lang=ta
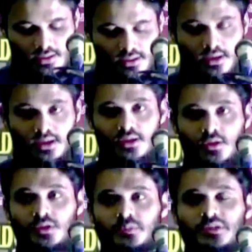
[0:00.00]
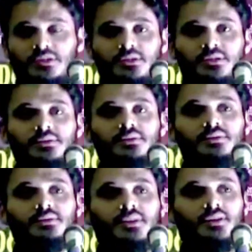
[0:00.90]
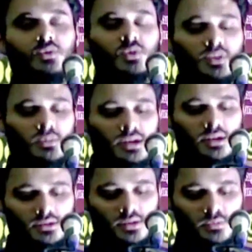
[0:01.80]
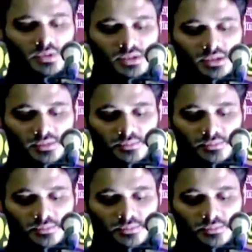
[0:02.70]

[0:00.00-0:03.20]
அல்லாஹுவை பற்றி அவனுடைய மார்க்கத்தை பற்றி